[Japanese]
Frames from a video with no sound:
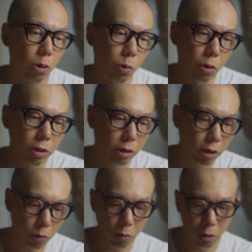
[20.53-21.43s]
これね、
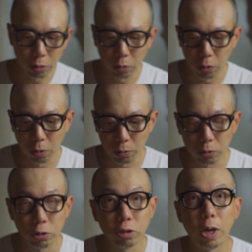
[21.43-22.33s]
結構あの、
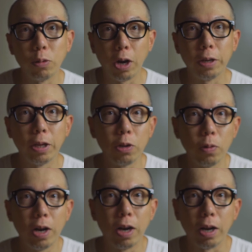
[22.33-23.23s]
YouTuber の間で
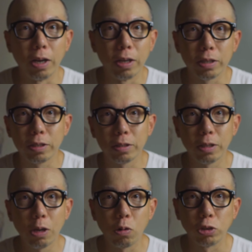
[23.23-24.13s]
は
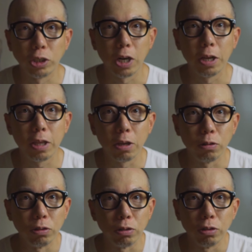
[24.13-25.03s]
結構知られてい
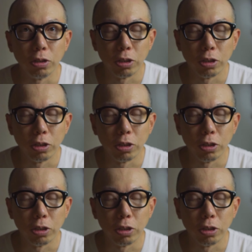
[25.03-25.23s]
る